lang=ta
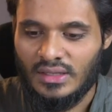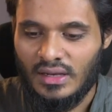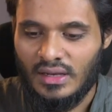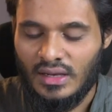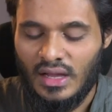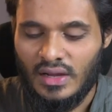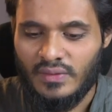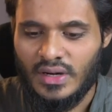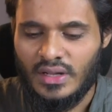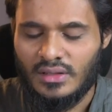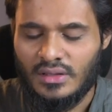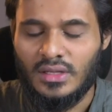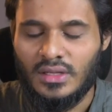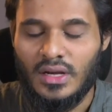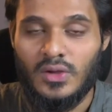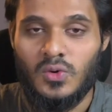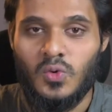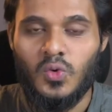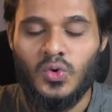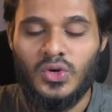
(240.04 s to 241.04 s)

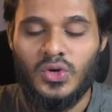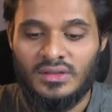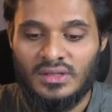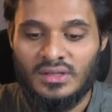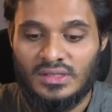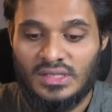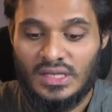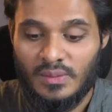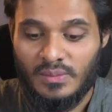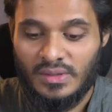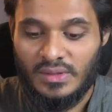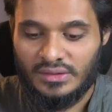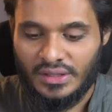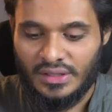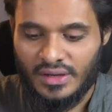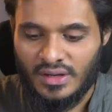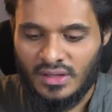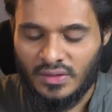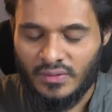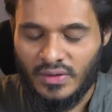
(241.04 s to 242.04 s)
அல்லாவிடத்திலே கூறி இந்த
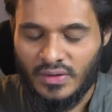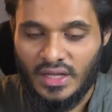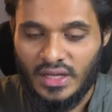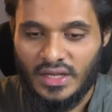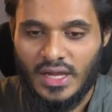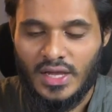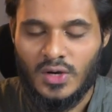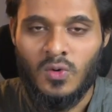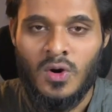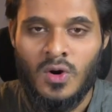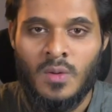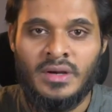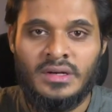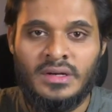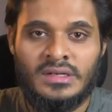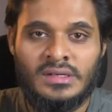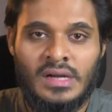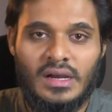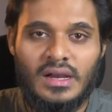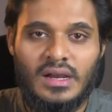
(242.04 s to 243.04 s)
சிரமத்திலிருந்து வெளியேறுவோம்
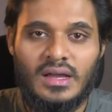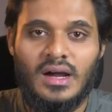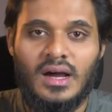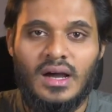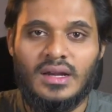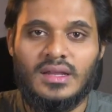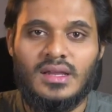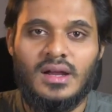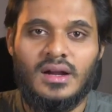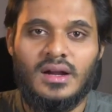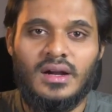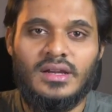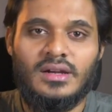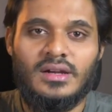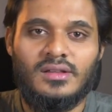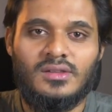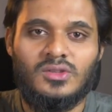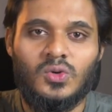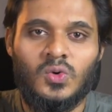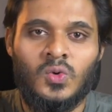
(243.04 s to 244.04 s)
என்று நல்ல காரியங்களை
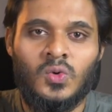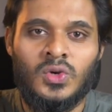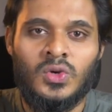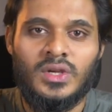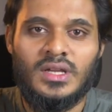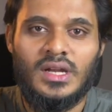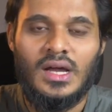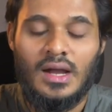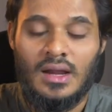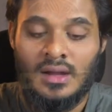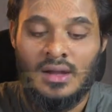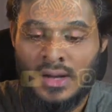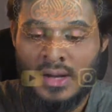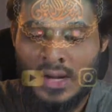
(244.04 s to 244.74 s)
எடுத்து கூறுகிறார்கள்